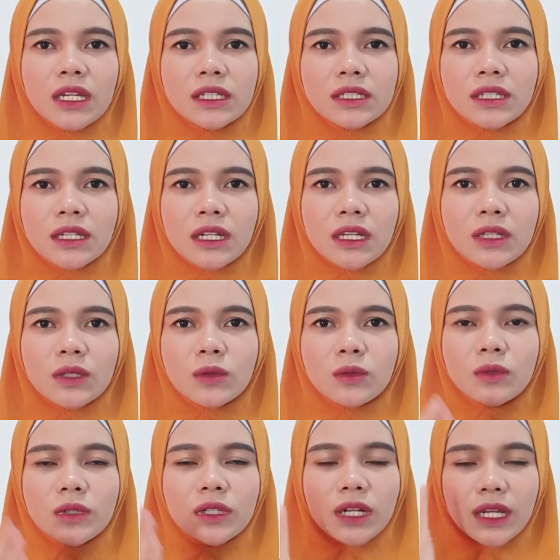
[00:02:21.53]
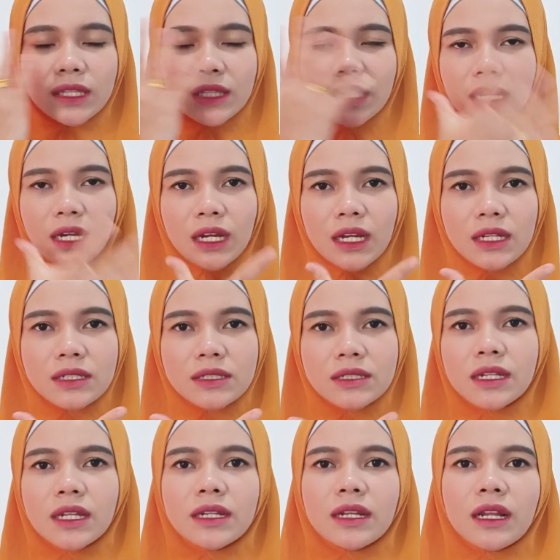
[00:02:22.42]
Setelah itu diratakan.
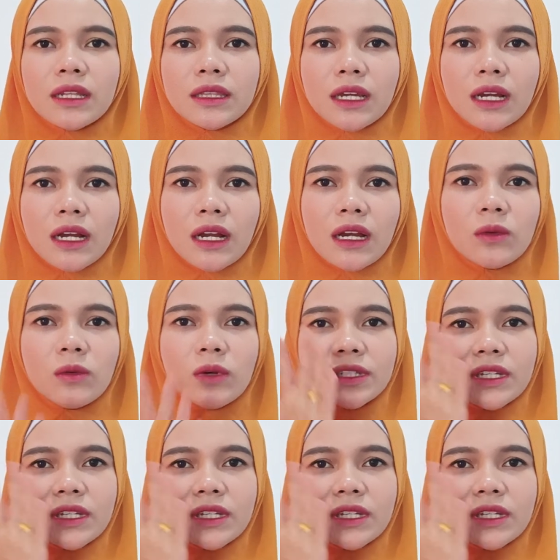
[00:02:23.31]
Setelah diratakan,